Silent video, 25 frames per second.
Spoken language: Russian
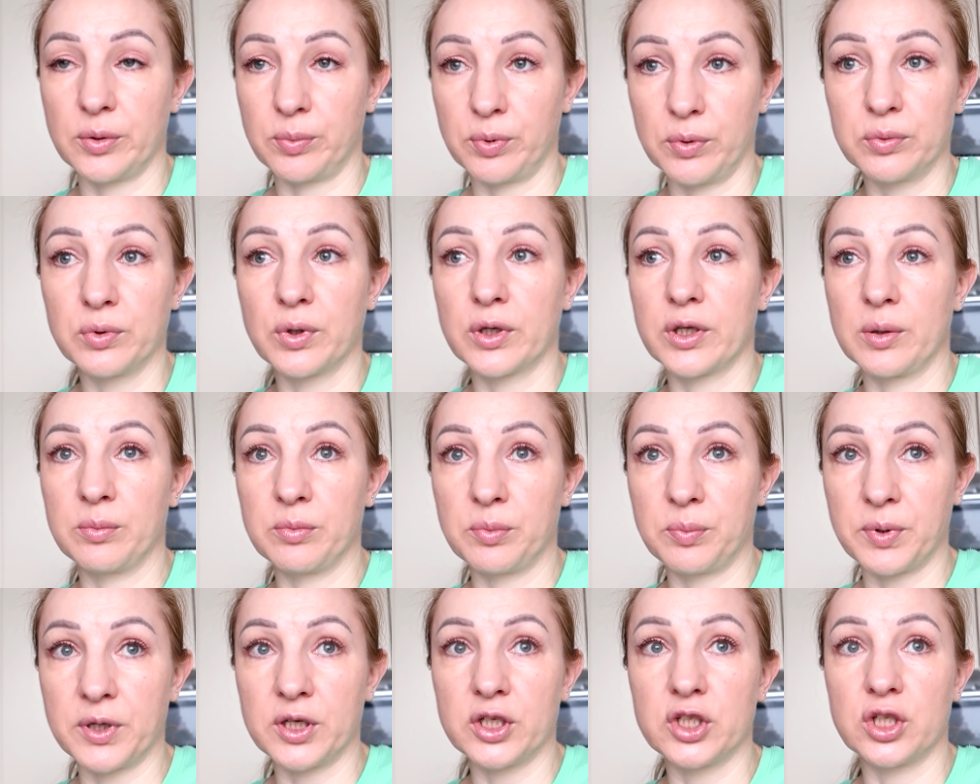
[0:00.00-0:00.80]
Я помню, когда
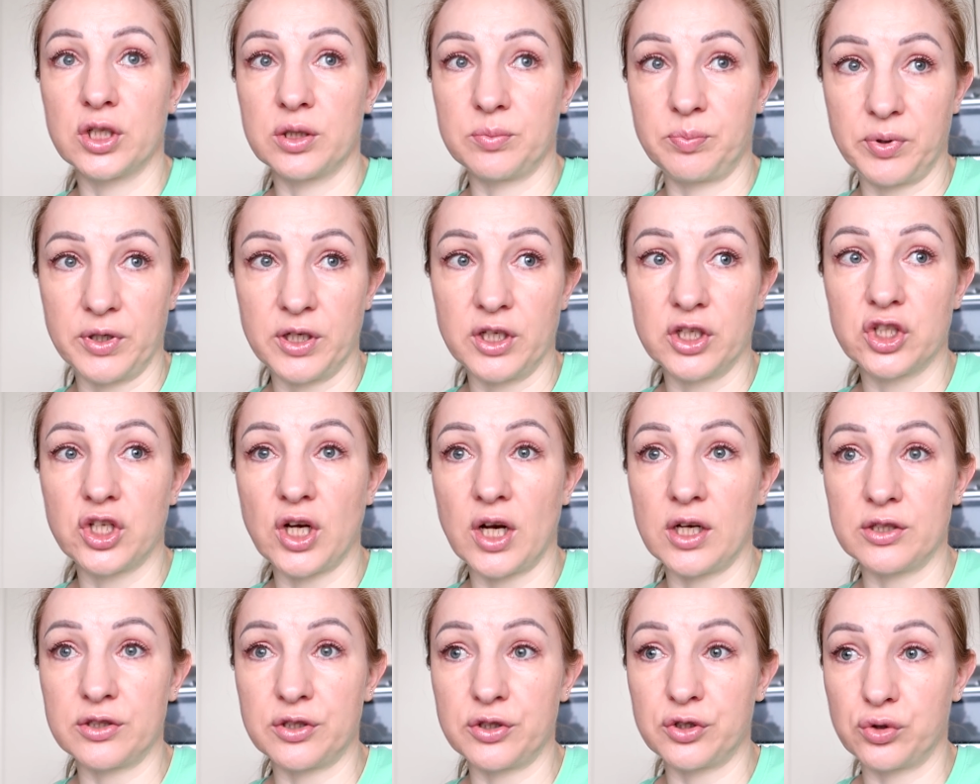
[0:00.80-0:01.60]
мы
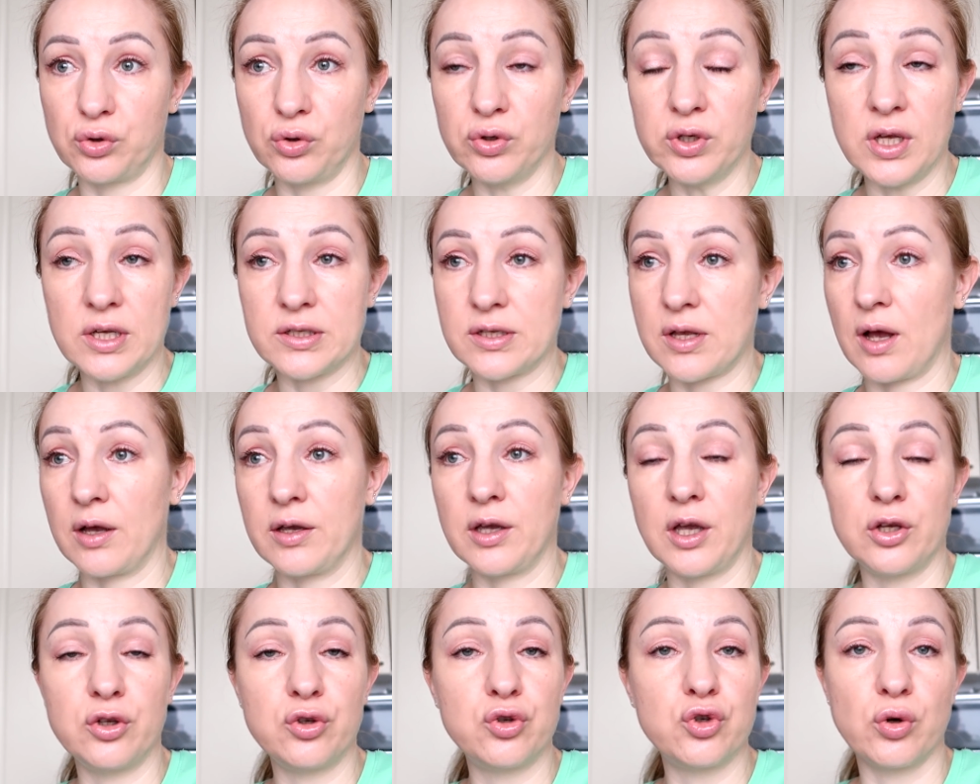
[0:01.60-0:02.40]
приезжали с Эстонии, я
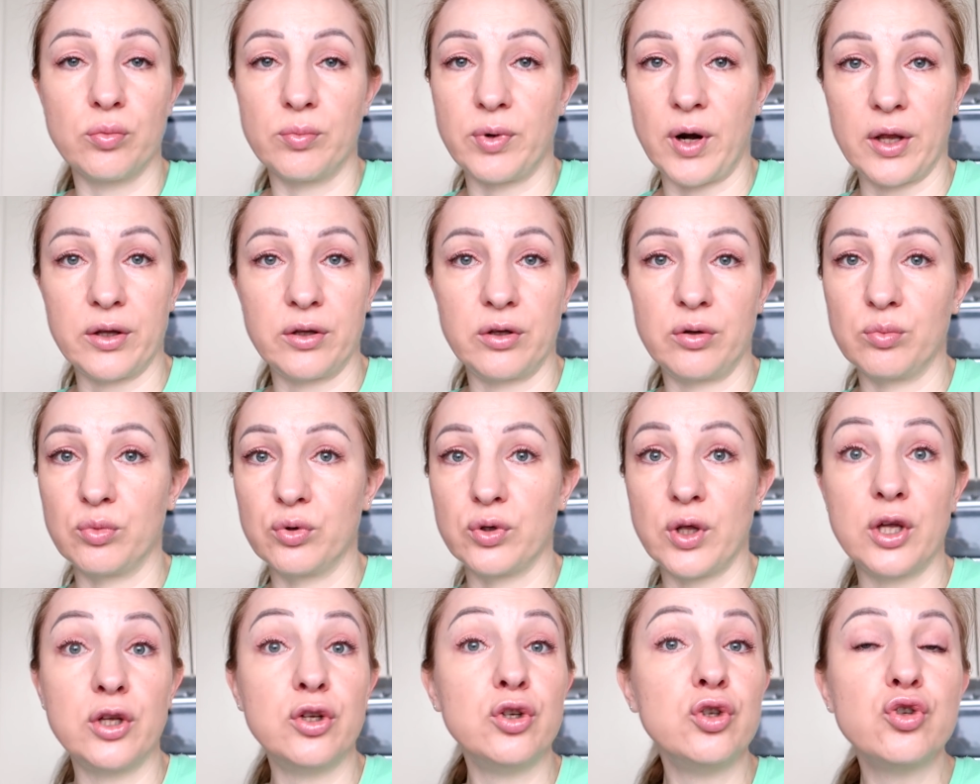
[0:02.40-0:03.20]
сказала, я ничего брать не
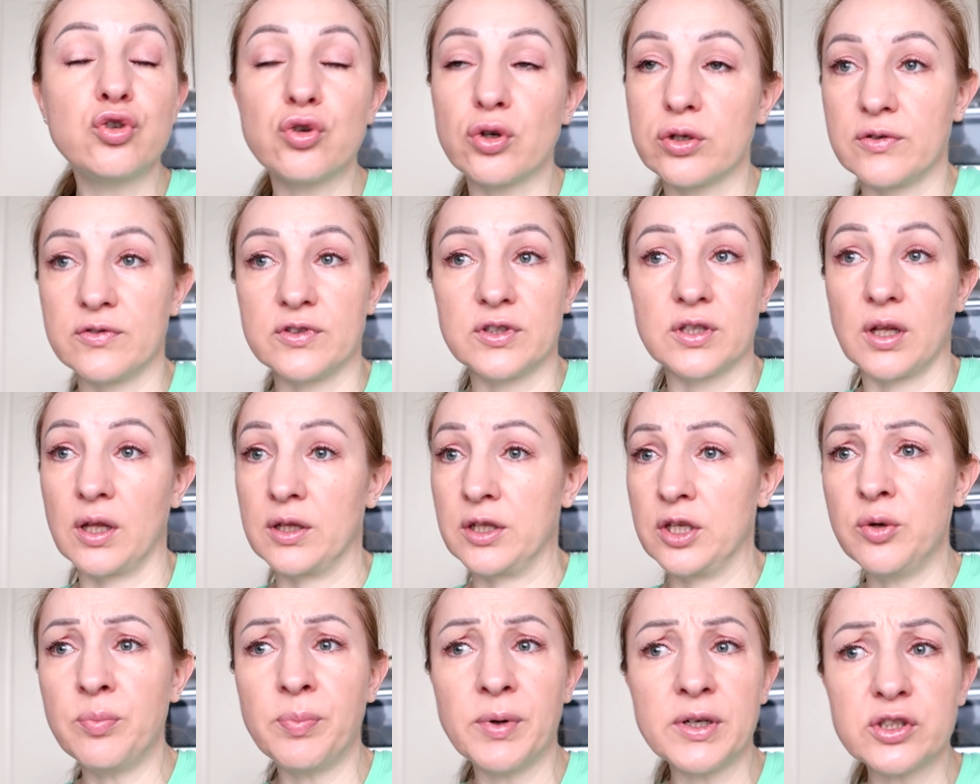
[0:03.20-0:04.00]
буду, я ничего не взяла,
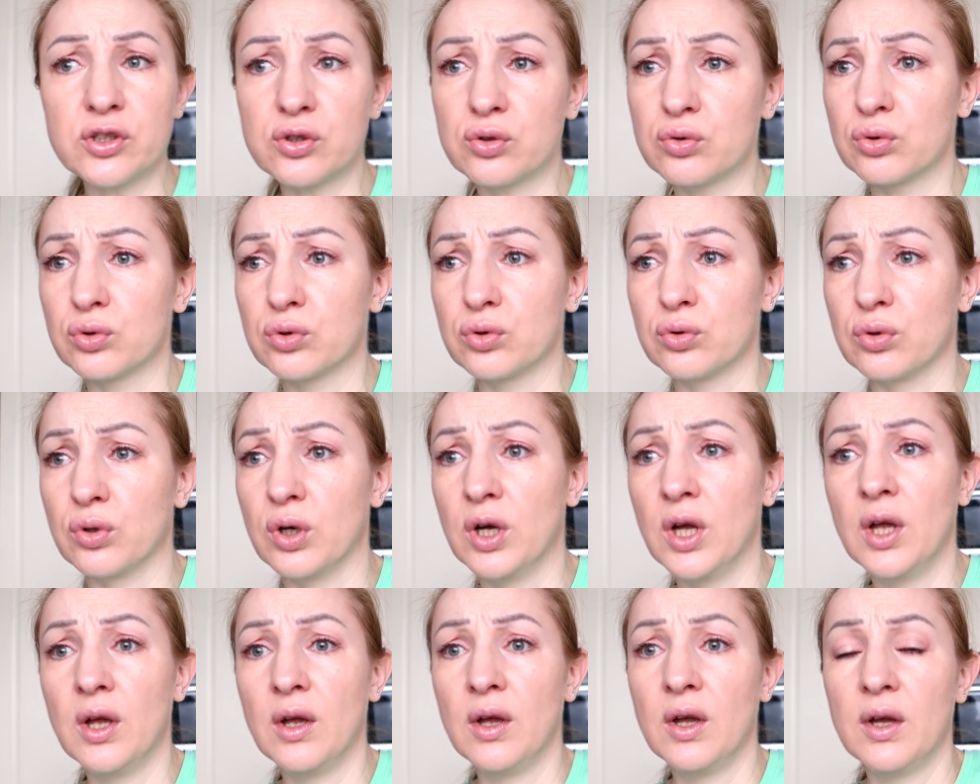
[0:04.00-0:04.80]
ни
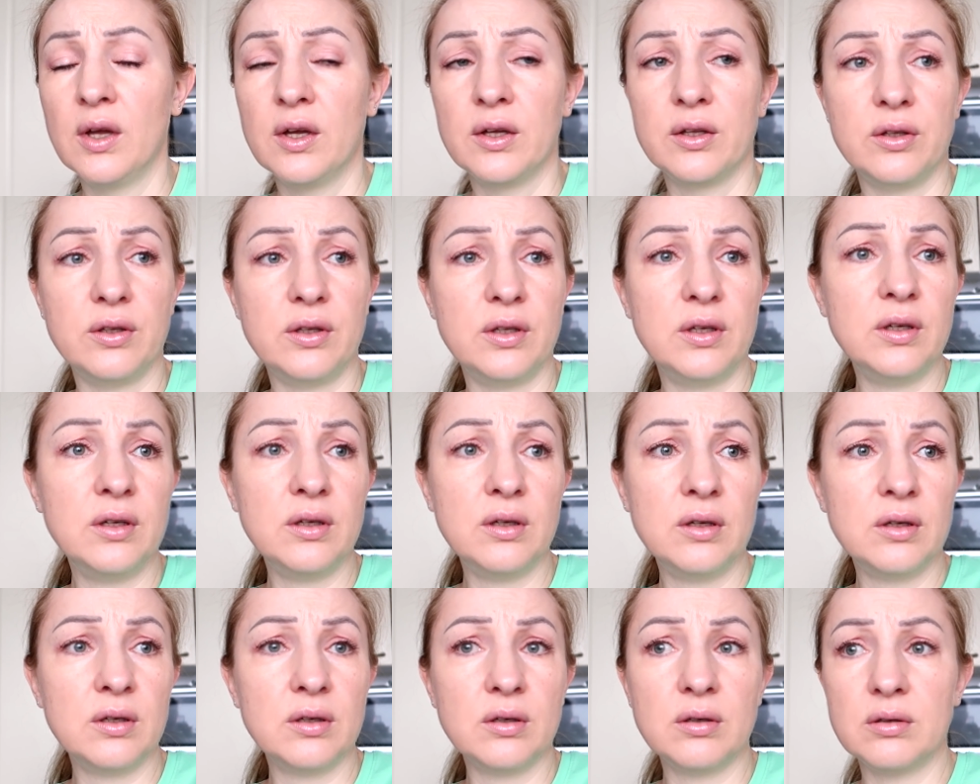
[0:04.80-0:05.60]
посуду,
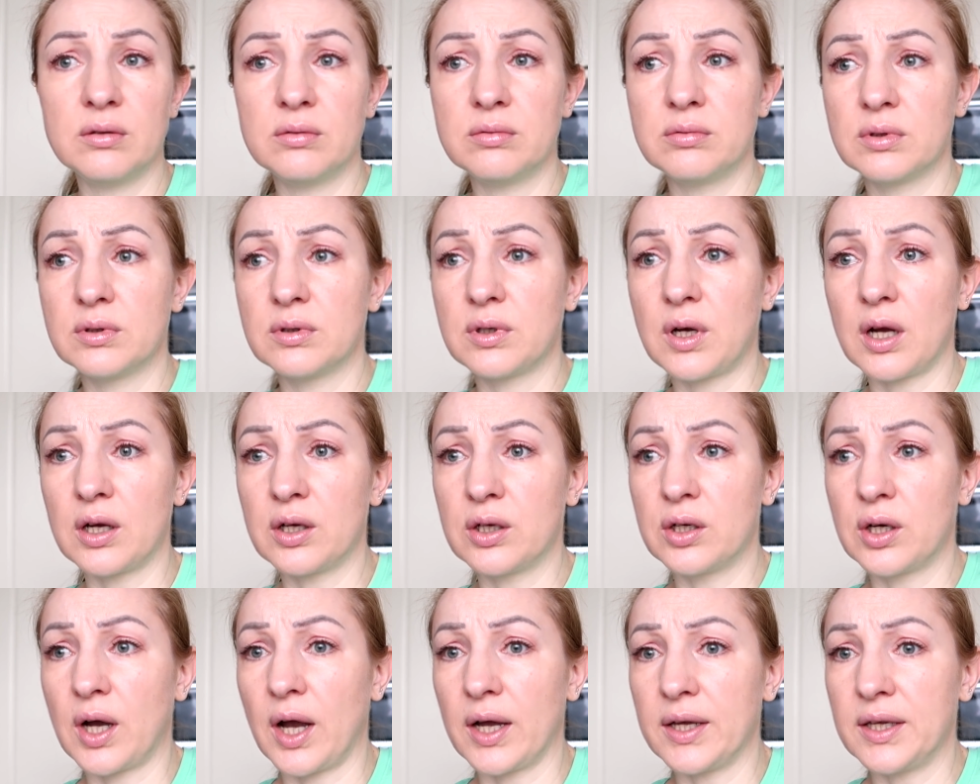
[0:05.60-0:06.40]
ни
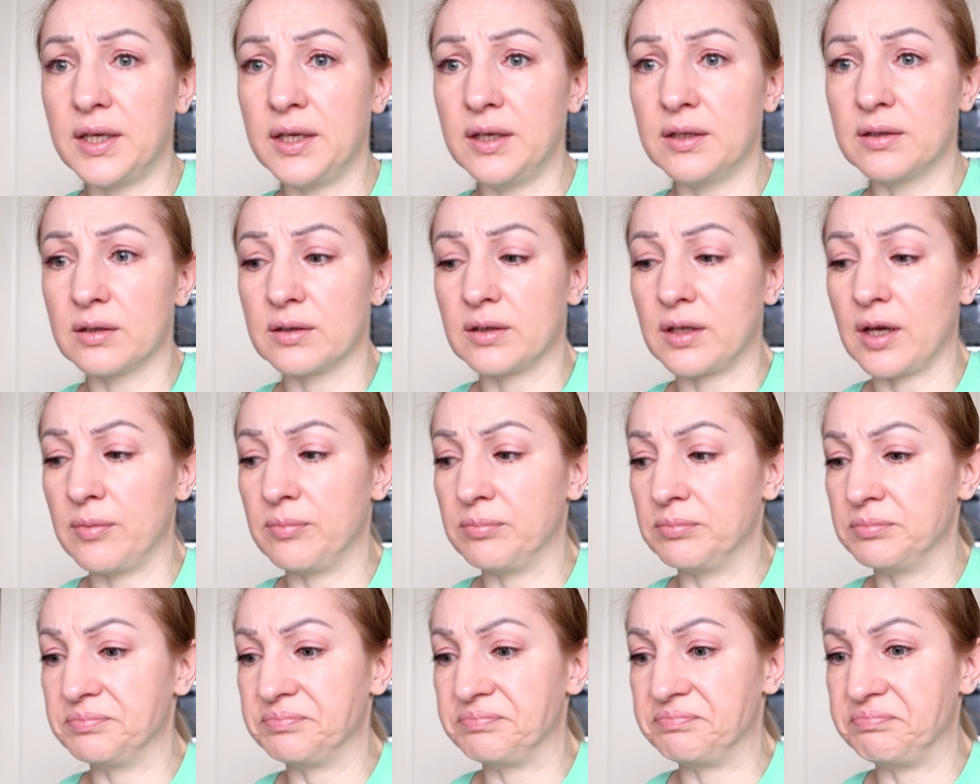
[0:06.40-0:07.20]
какие-то
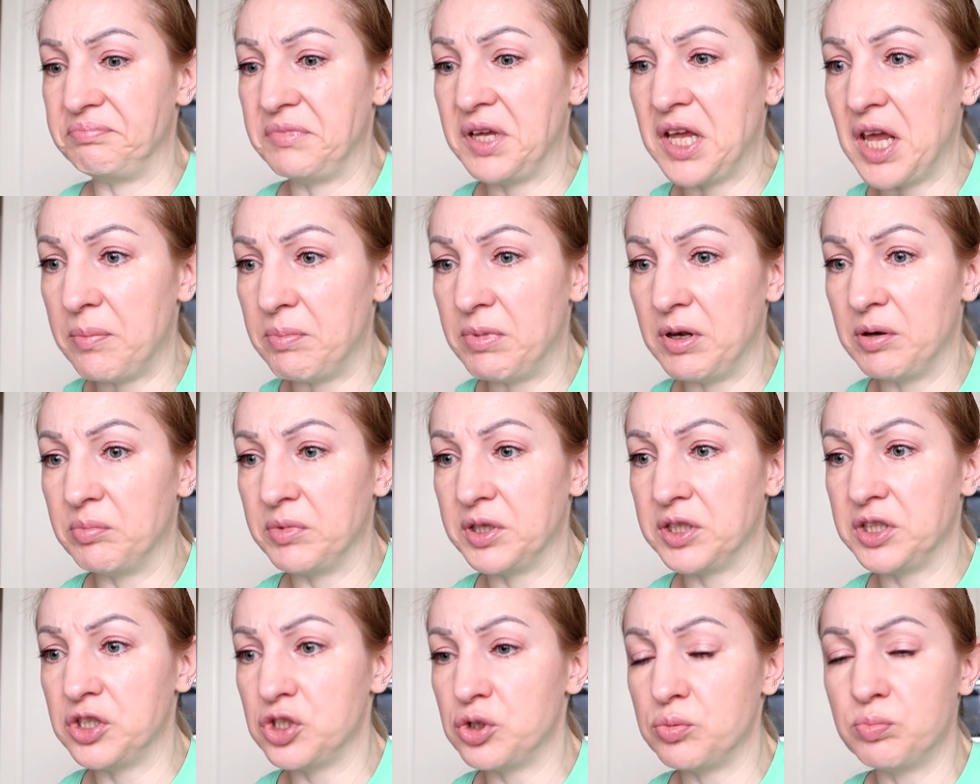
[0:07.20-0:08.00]
там мебель,
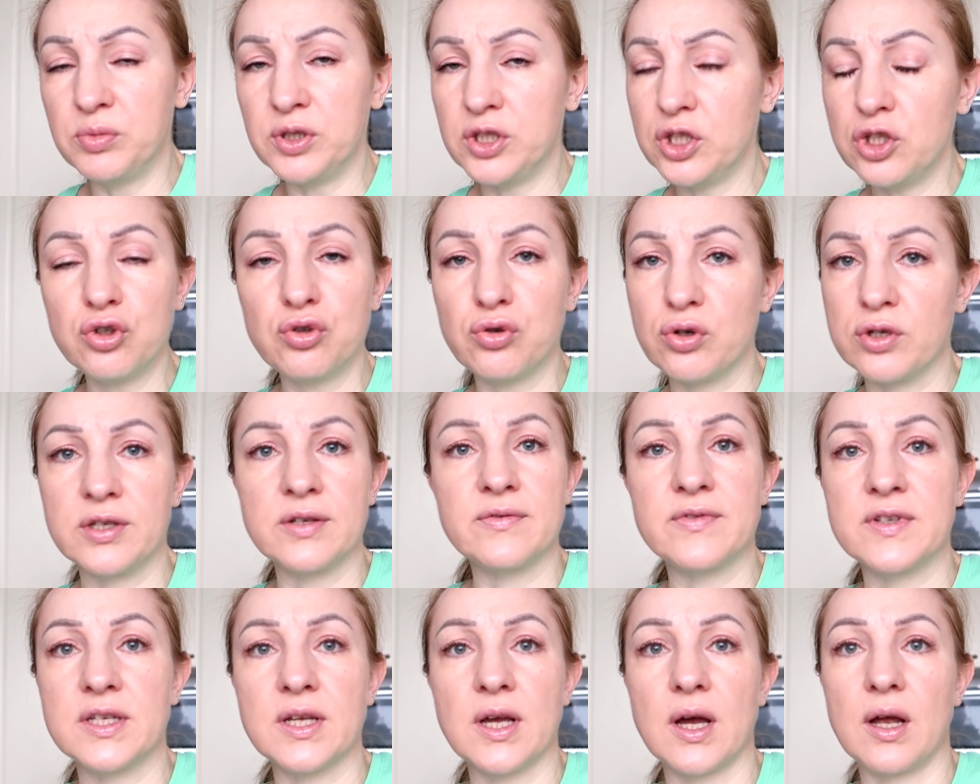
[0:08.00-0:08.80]
мы, не, мы ничего
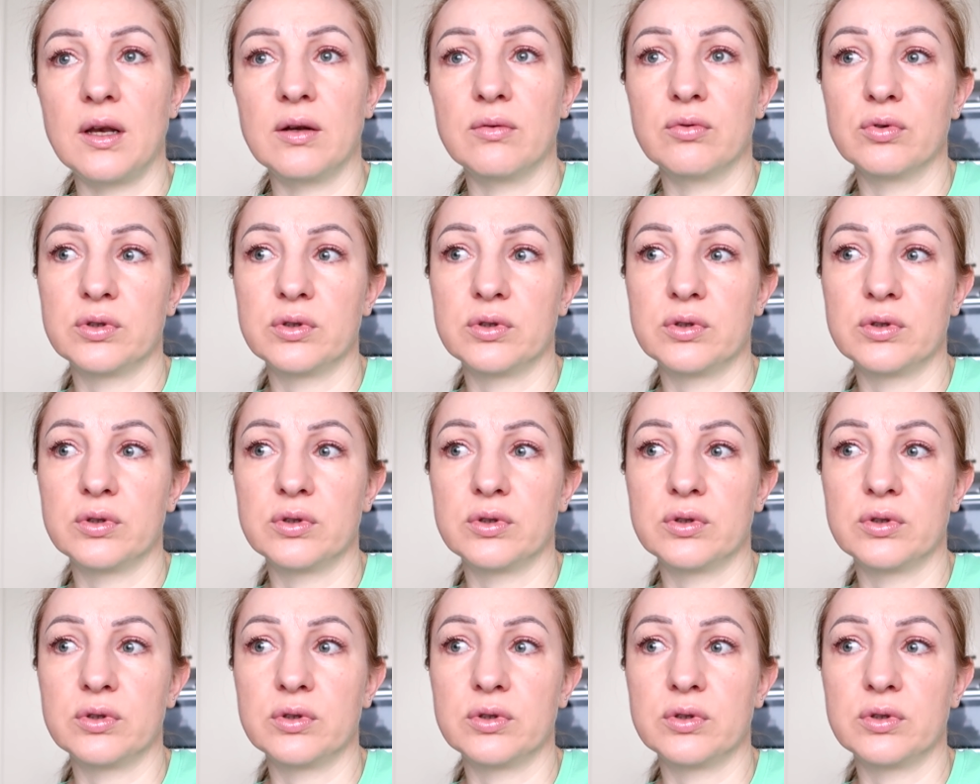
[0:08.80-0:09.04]
не взяли.